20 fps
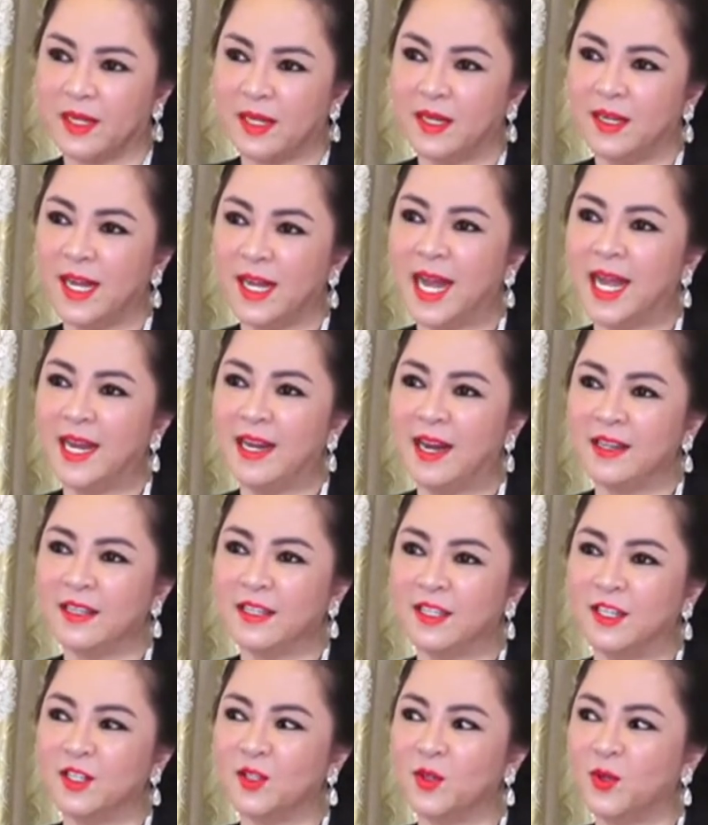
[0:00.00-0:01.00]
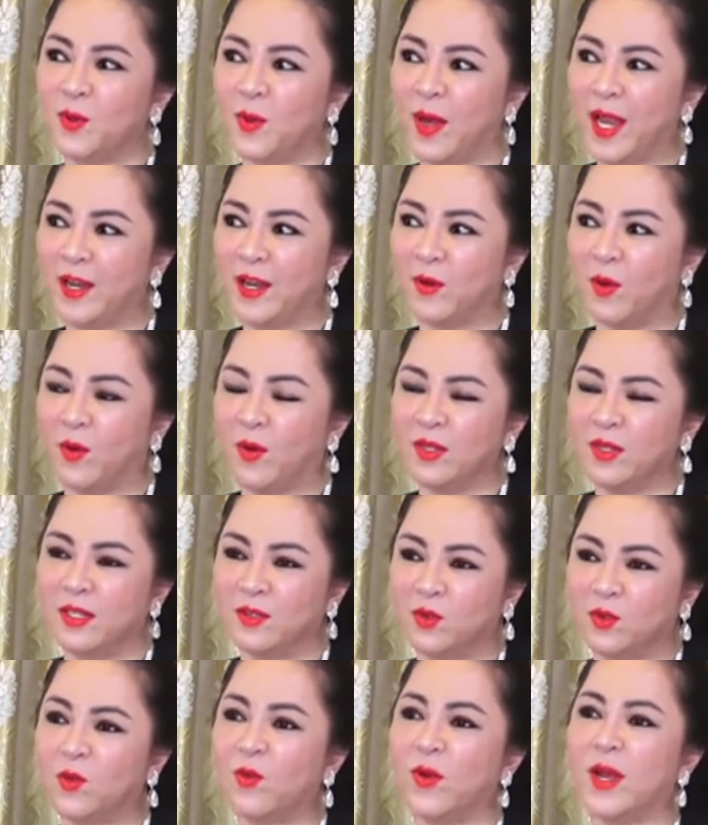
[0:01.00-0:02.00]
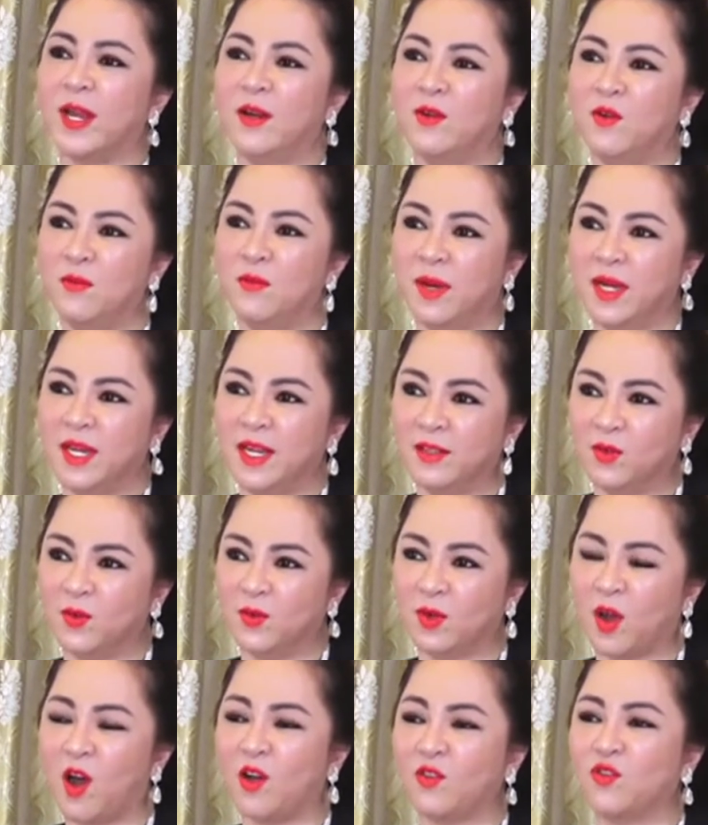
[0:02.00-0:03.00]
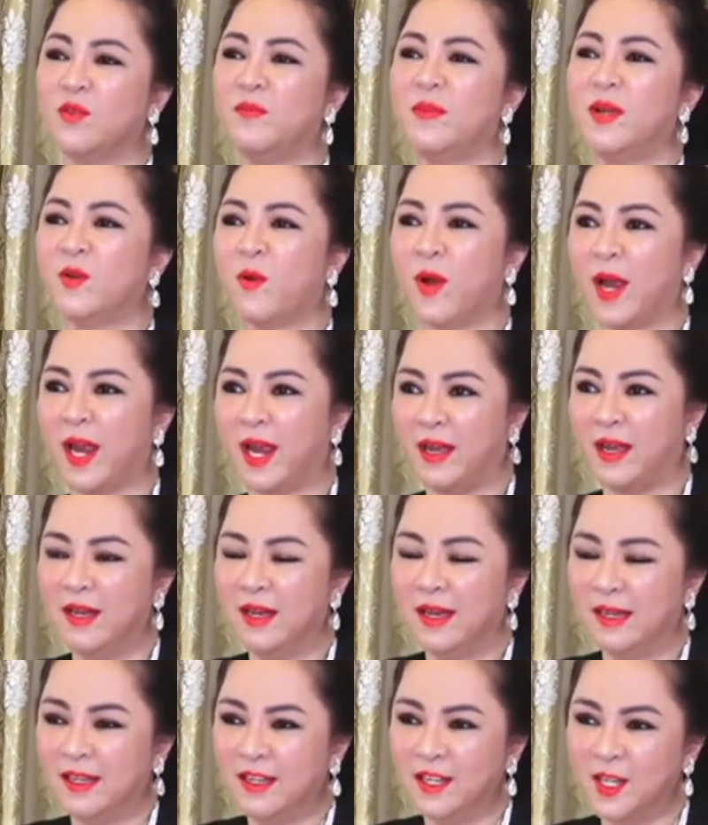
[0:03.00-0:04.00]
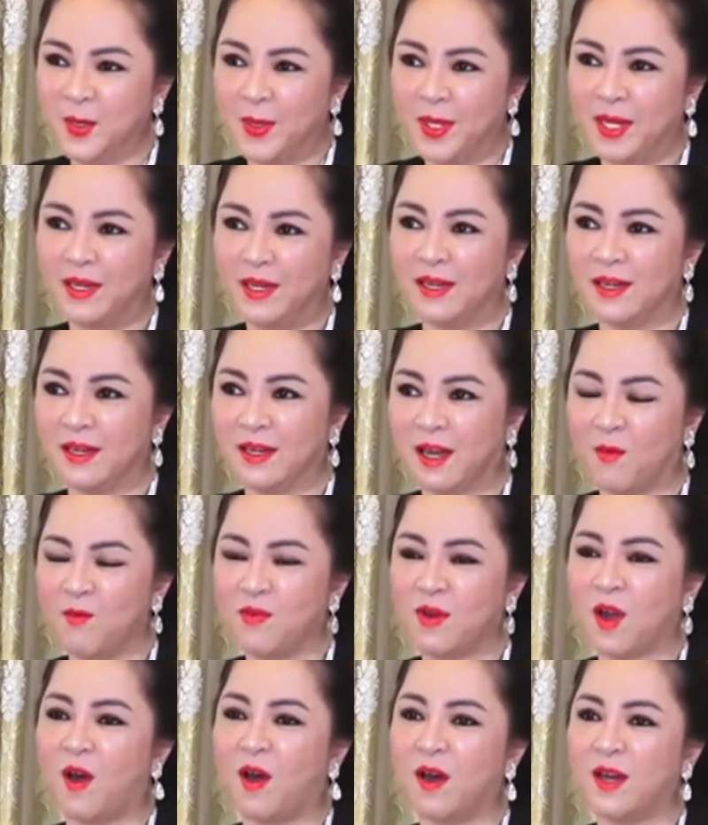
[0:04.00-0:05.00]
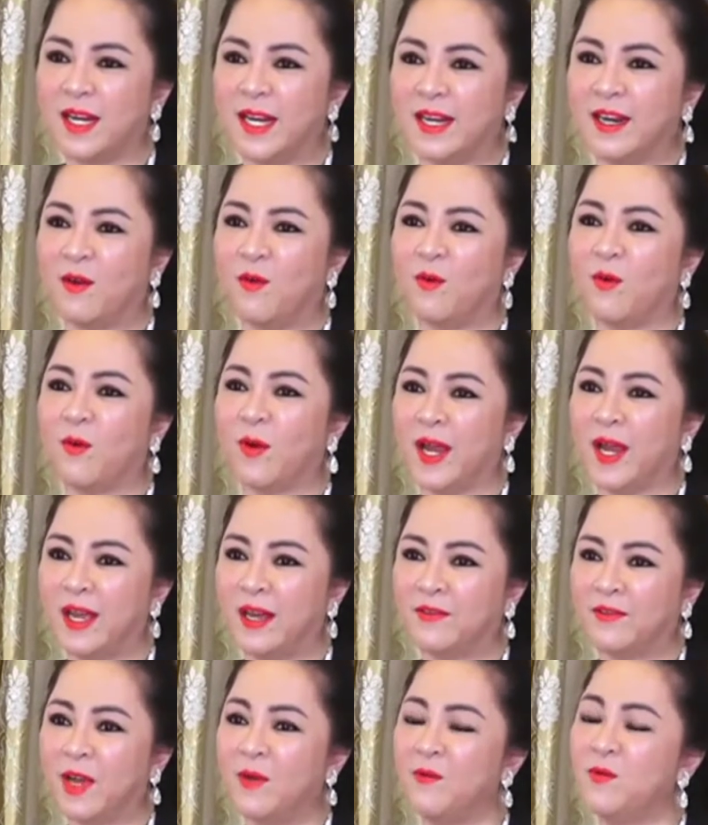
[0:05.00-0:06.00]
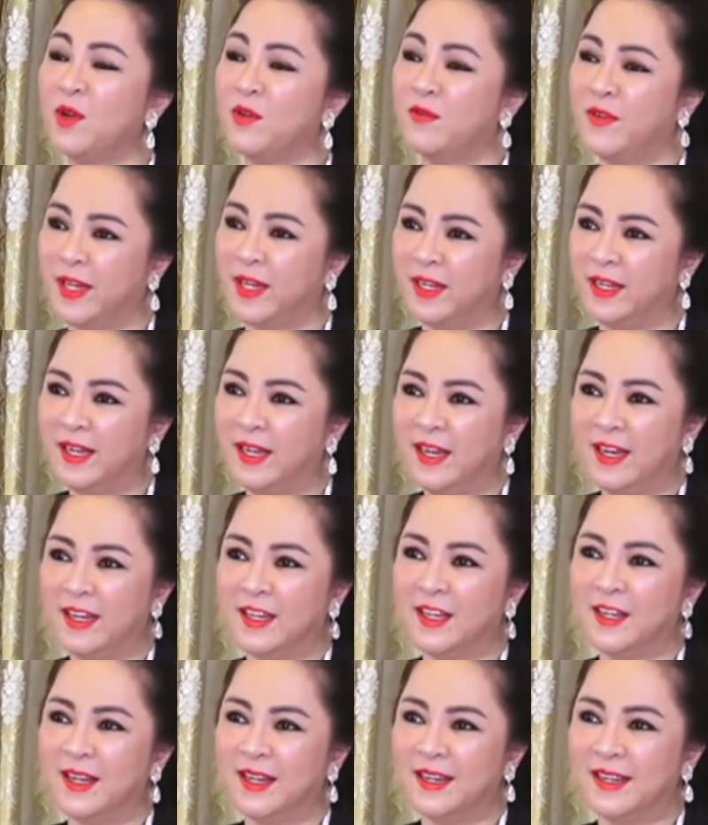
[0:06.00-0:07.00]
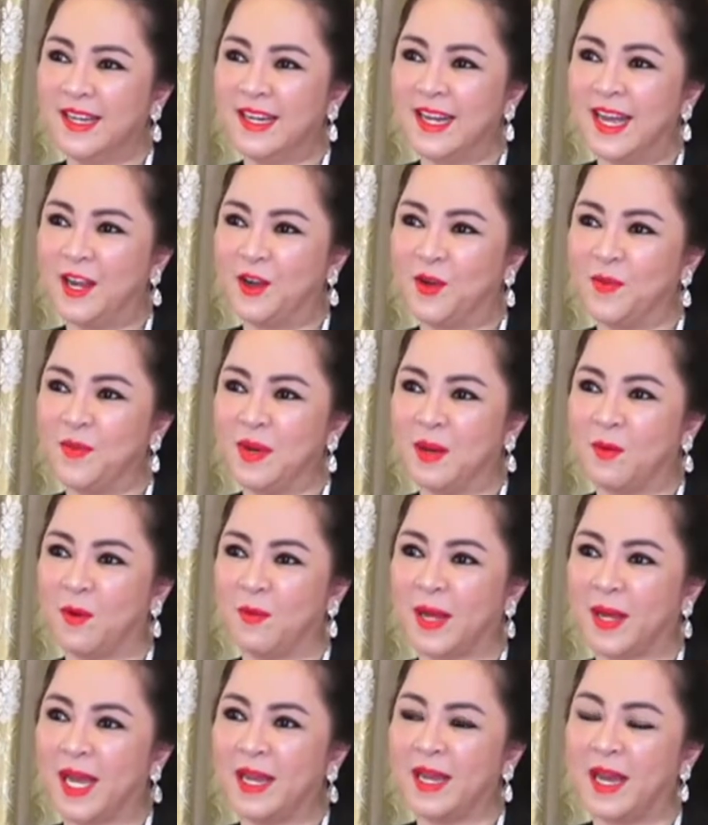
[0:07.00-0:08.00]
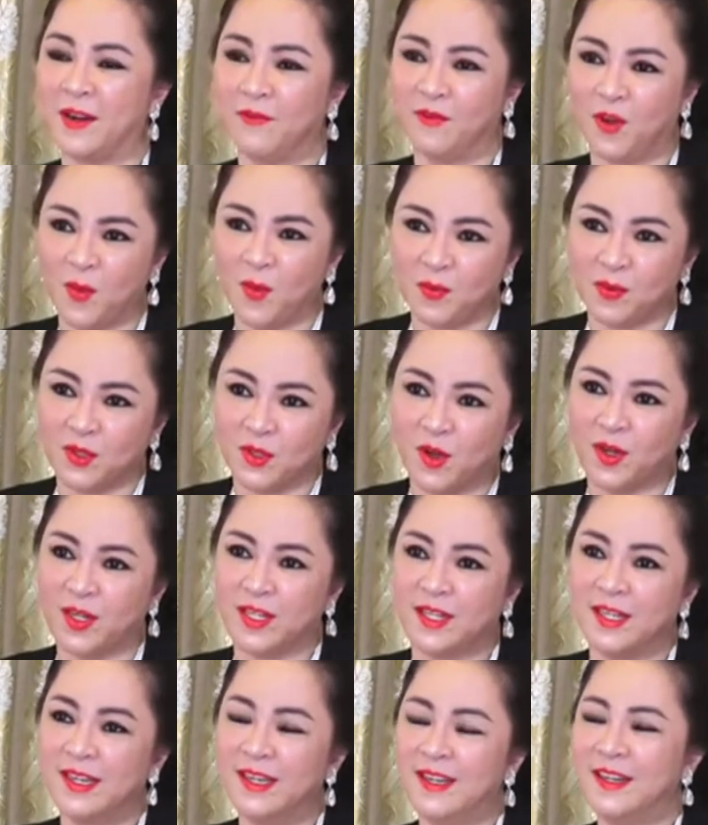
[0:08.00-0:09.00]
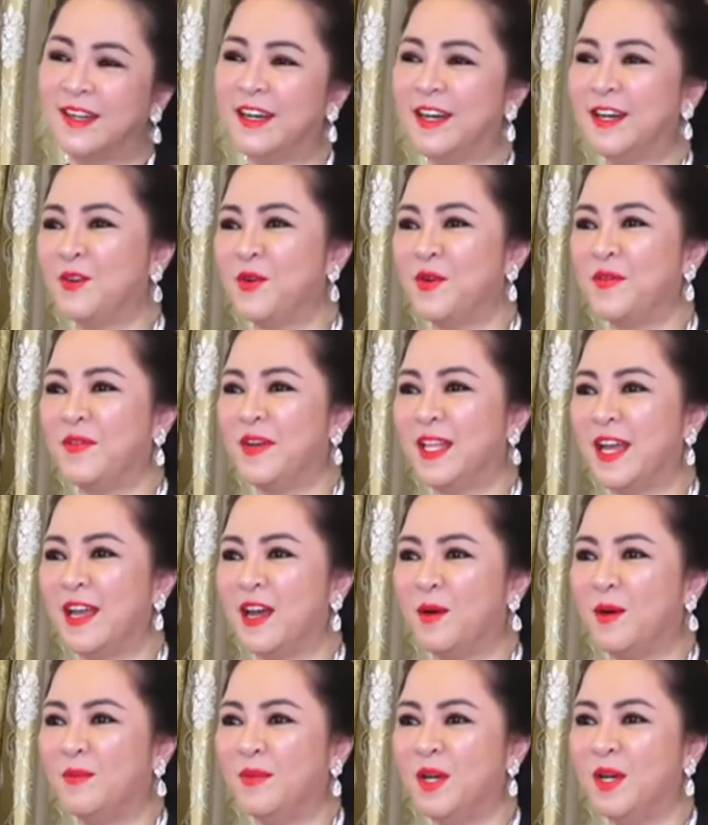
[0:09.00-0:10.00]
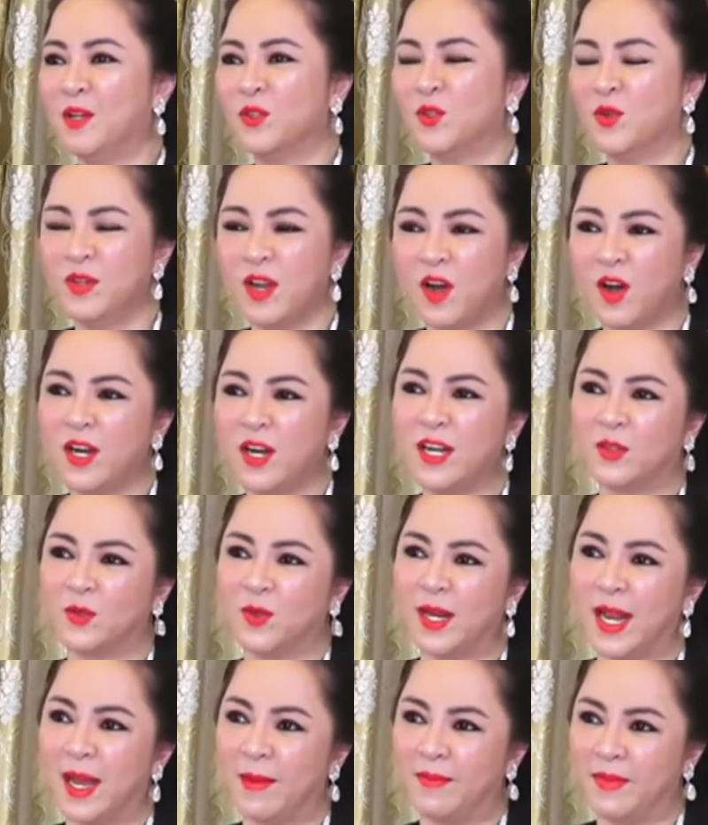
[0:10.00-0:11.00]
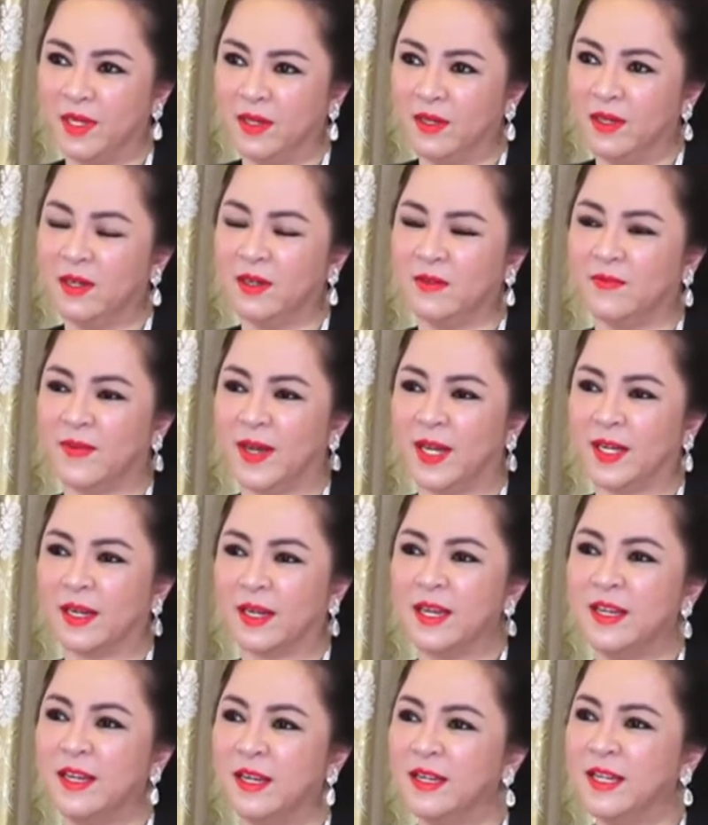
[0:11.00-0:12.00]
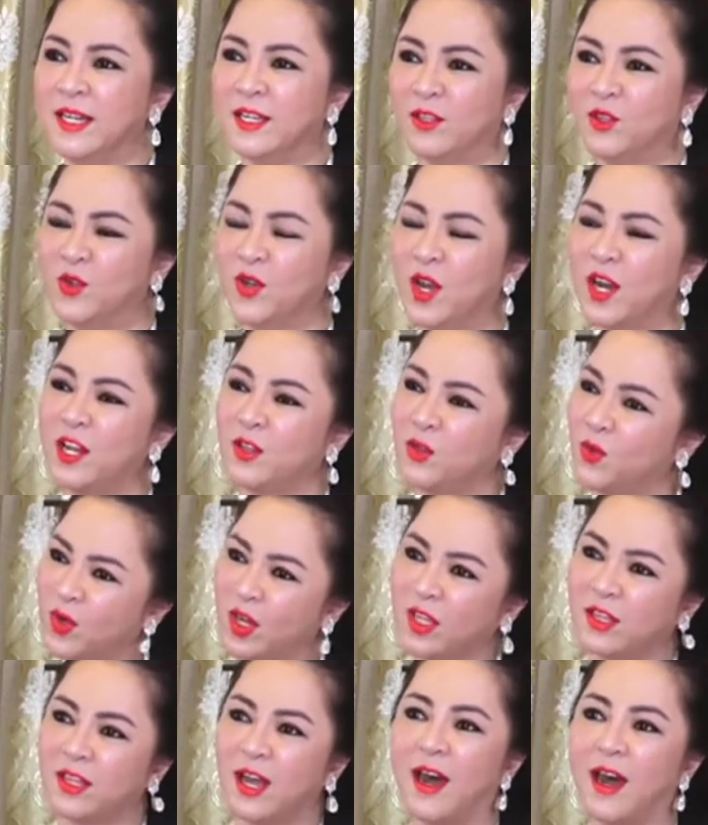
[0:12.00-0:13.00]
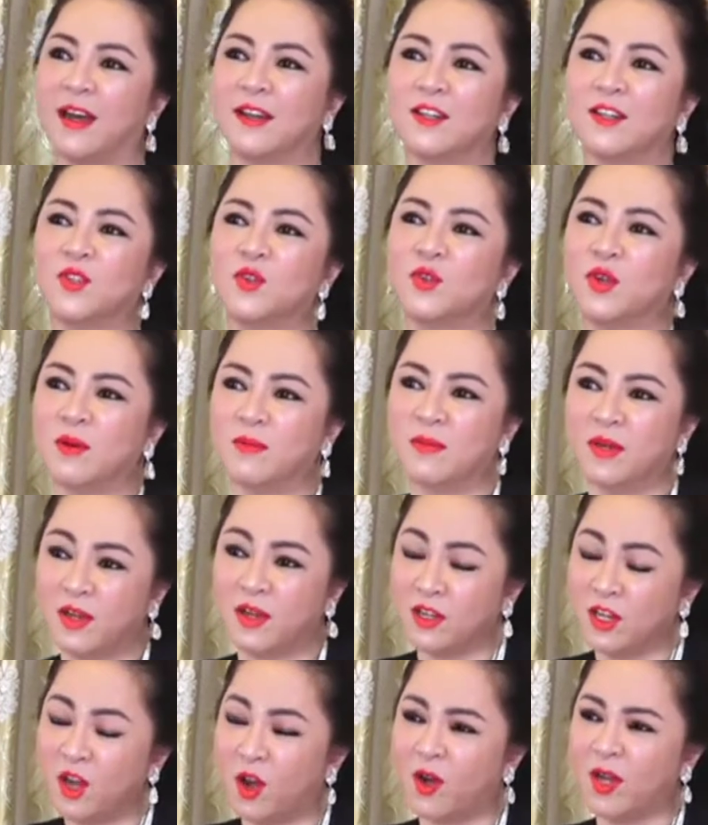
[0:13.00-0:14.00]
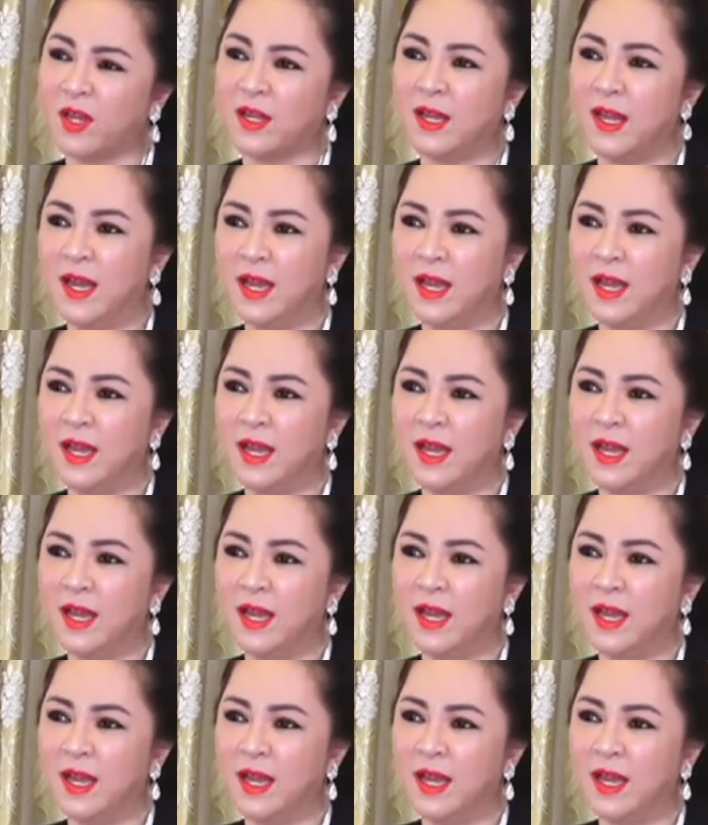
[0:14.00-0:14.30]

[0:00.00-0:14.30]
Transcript: à, ai lỡ chửi tôi khoe của thì tôi khoe luôn bởi vì tôi có tôi mới khoe chứ nhiều khi ờ, không có lấy đâu khoe phải không quý vị cho nên cái này cũng là một cái hạnh phúc của tôi đó quý vị thấy không tôi nói là tôi làm được và cái những gì tôi nói là tôi nói thật chứ tôi không có nói dối